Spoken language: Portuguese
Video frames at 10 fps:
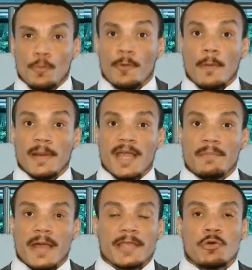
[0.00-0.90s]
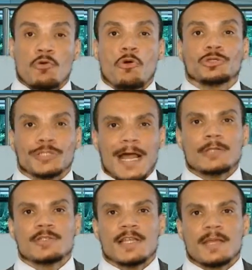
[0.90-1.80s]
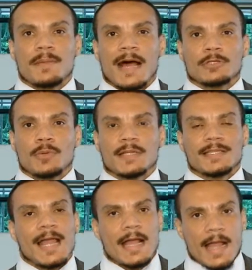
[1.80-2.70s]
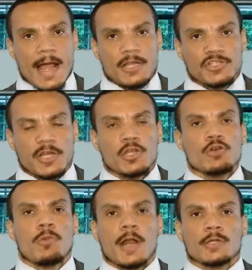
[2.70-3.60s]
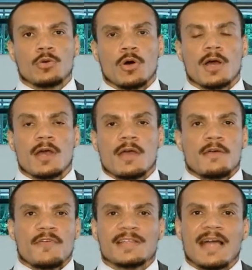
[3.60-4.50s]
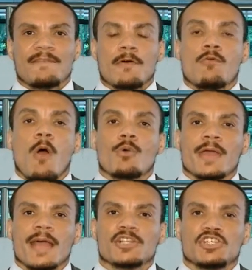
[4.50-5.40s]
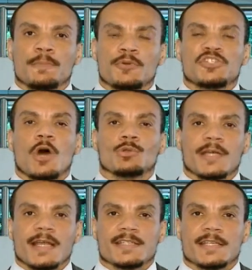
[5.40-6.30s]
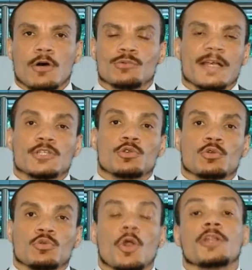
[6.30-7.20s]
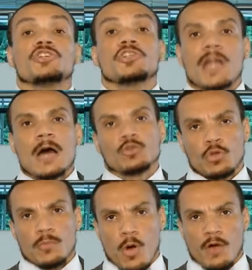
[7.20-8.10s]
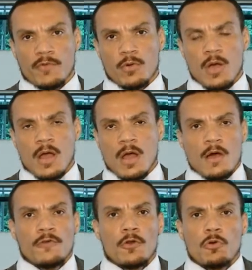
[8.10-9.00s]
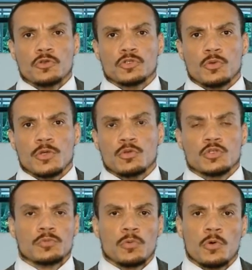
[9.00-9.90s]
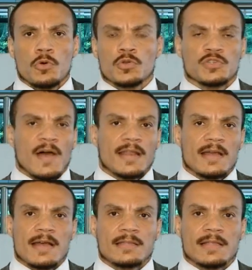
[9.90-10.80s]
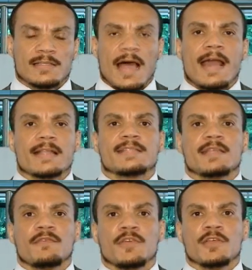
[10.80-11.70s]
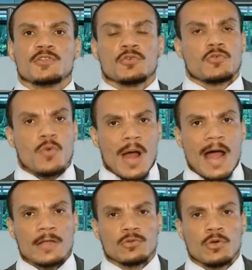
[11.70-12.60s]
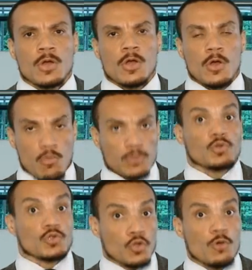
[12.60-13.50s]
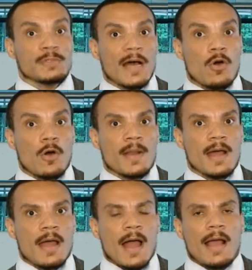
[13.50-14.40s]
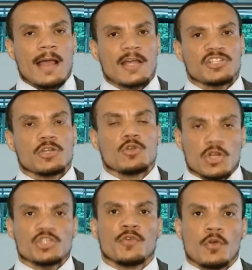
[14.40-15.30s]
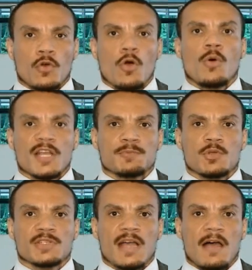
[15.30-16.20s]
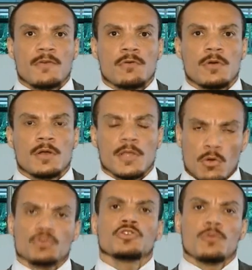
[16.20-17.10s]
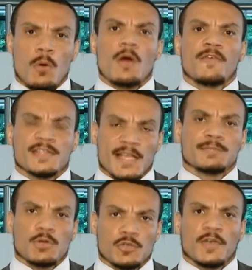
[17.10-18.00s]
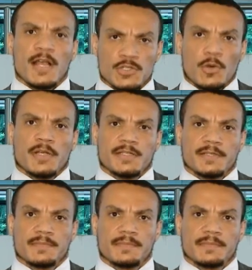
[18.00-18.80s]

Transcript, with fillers: problema é que o contrato celebrado entre a Caixa e o morador vedava qualquer tipo de alteração na estrutura original do imóvel foram construídos muros, varandas, área de serviço, quarto. Quando soube da obra, a Caixa notificou o responsável, que continuou a fazer as modificações.